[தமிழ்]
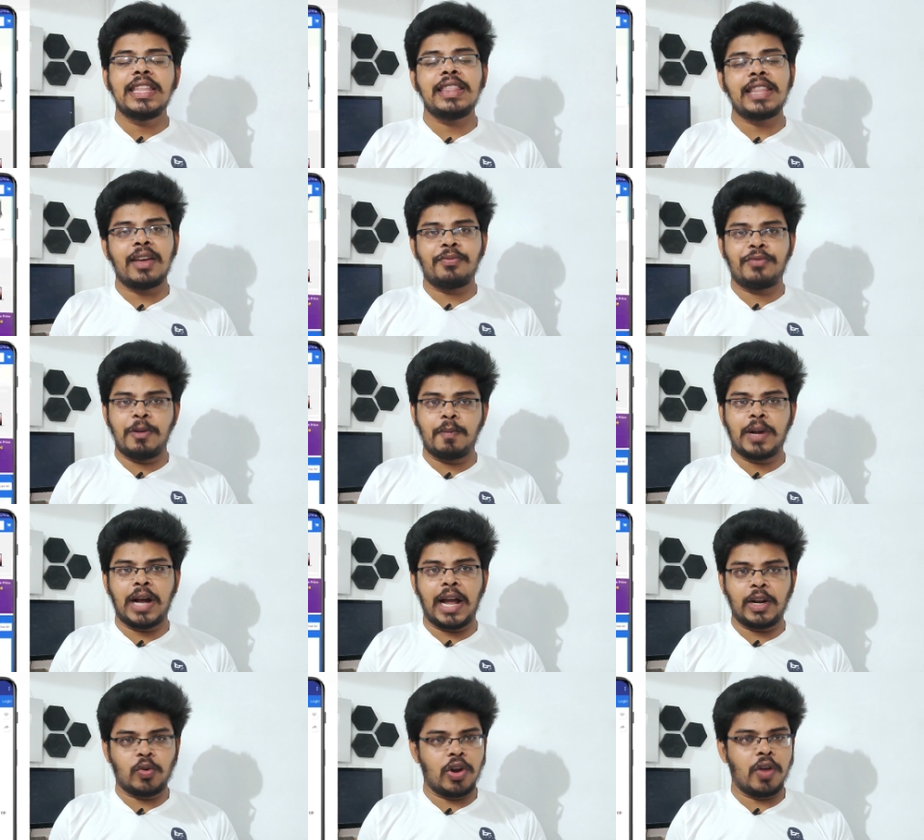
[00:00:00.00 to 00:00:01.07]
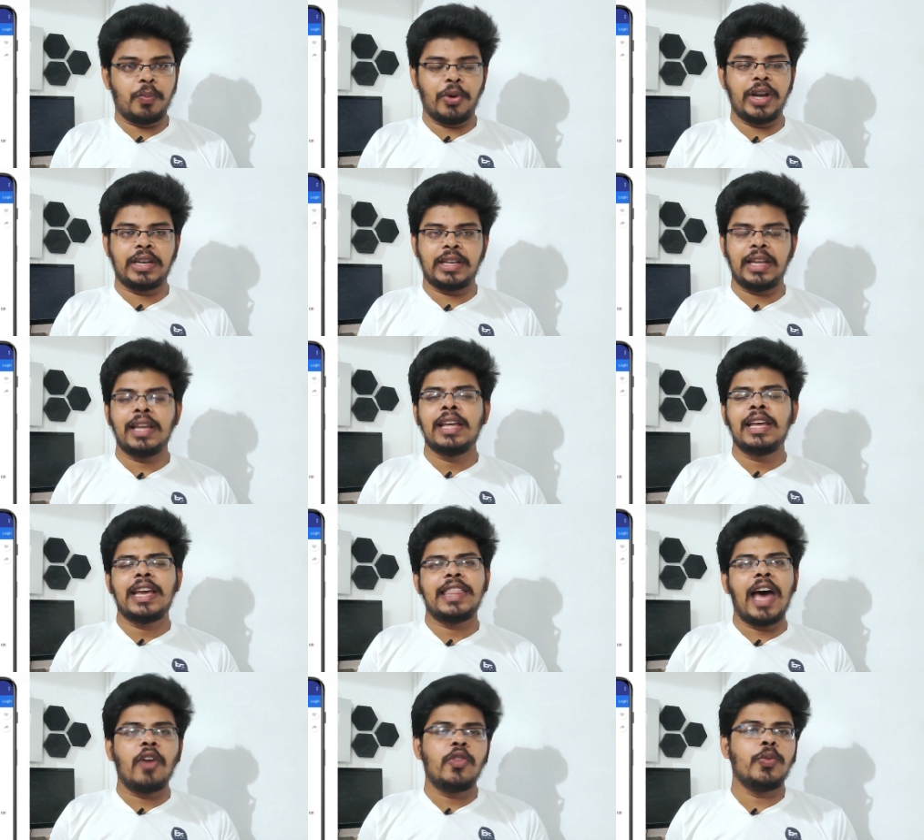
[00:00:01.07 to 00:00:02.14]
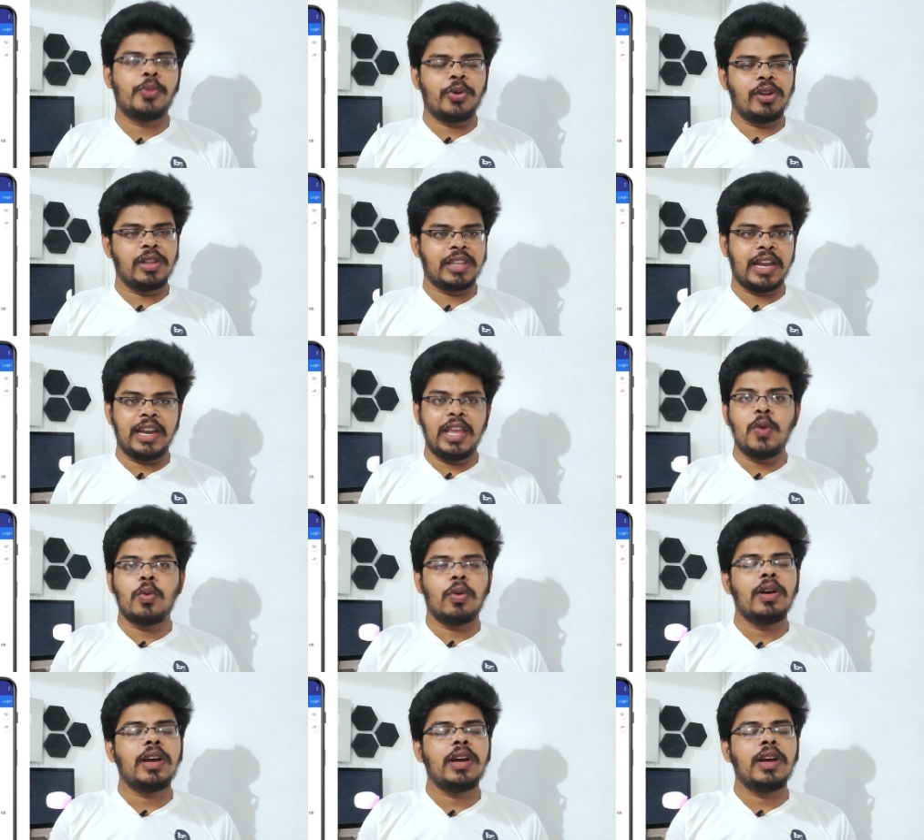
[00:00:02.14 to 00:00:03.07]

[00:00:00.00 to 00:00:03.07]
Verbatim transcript: இந்த ஃப்ளிப்கார்ட்குள்ளே போயிட்டு ஏதாவது பொருள் தேடி